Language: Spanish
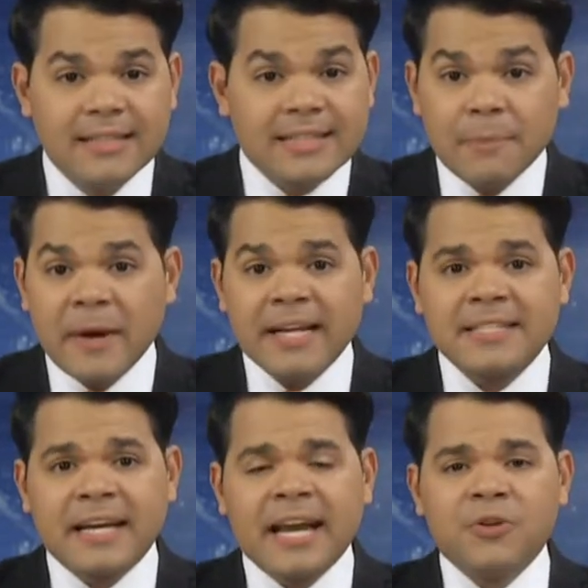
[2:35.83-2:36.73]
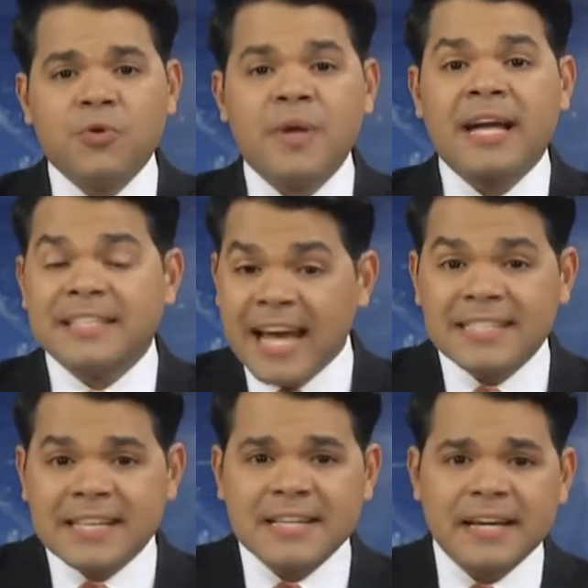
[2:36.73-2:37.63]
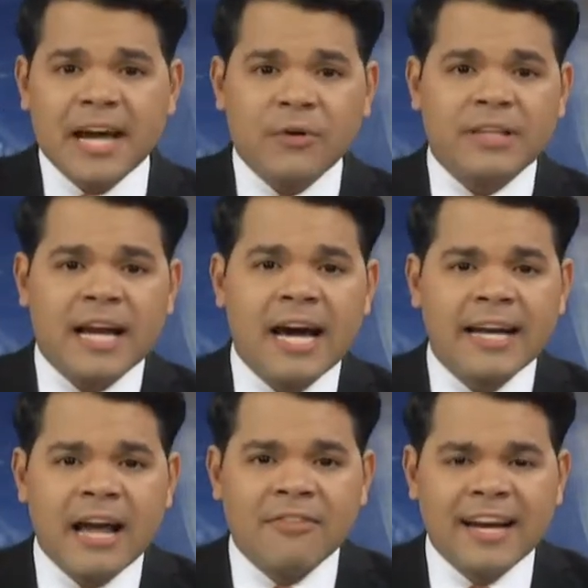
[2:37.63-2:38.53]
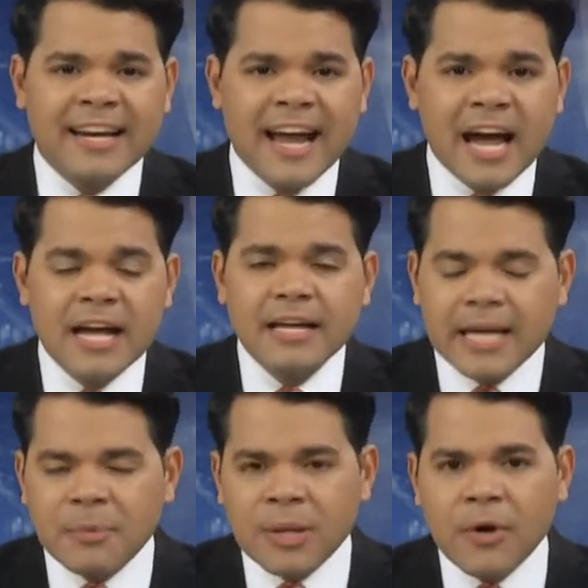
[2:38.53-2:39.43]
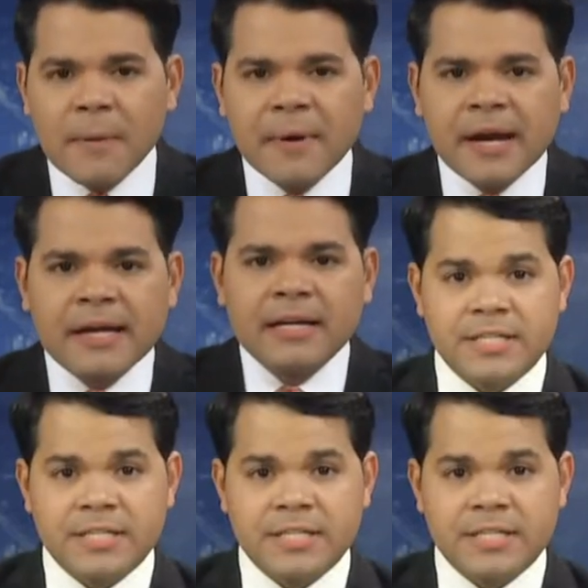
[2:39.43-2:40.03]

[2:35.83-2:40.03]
Tal parece que la lluvia ya se acerca a nuestra área. Valeria, ¿Qué podemos esperar?